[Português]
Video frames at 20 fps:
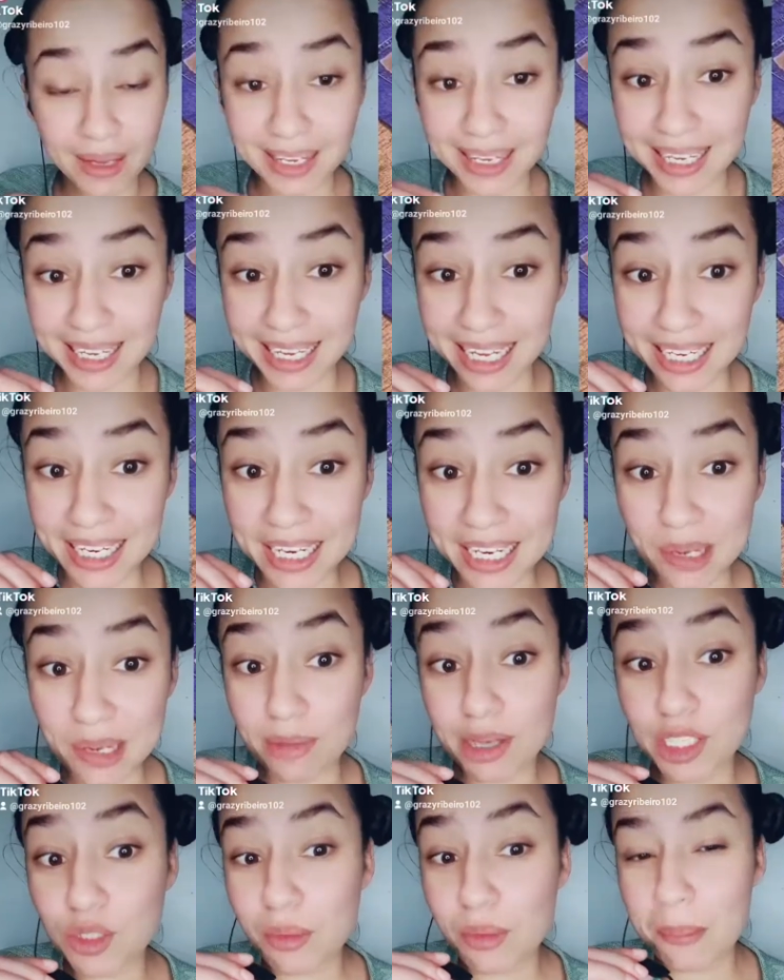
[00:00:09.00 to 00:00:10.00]
Galerinha, mais
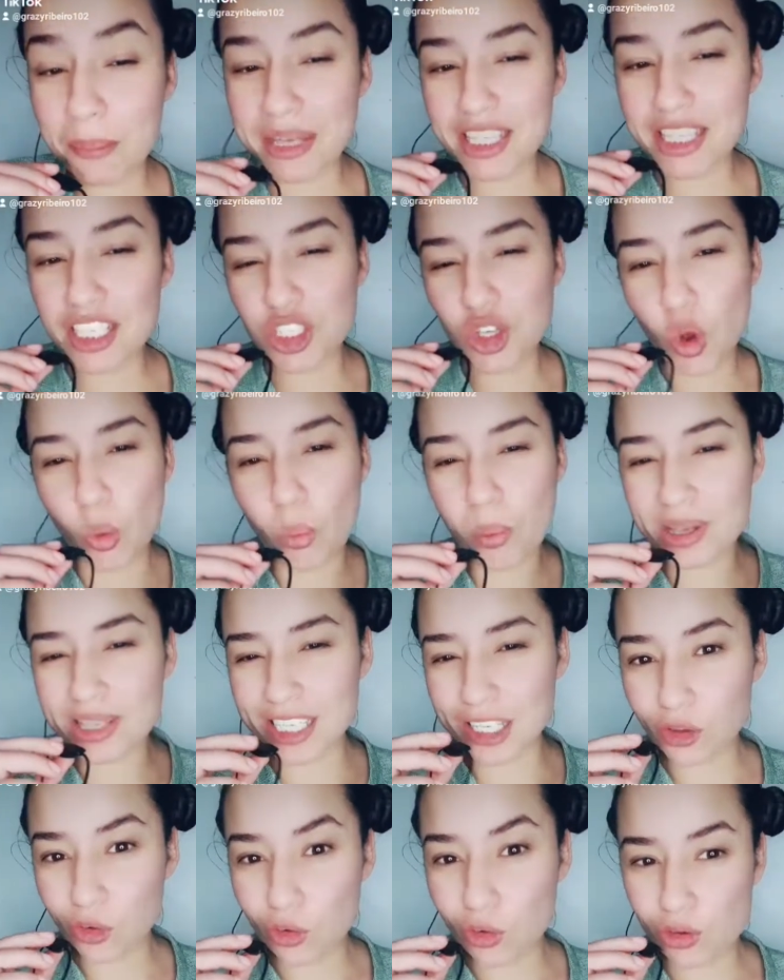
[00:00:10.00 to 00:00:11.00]
uma peça de roupa
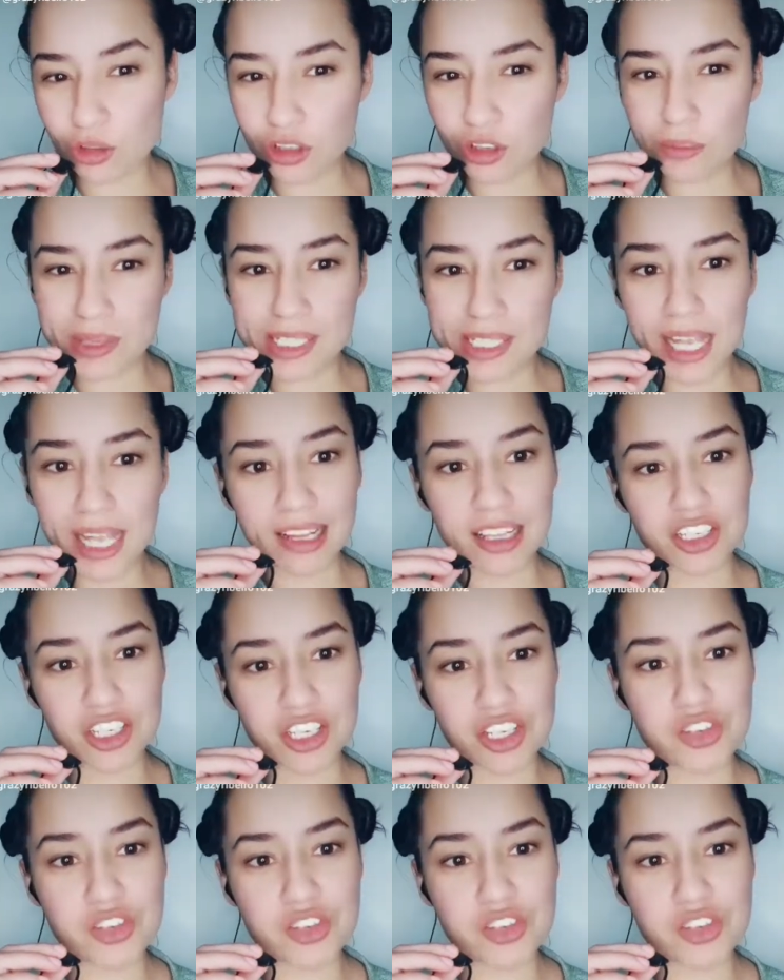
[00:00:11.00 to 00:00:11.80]
sendo customizada, gente.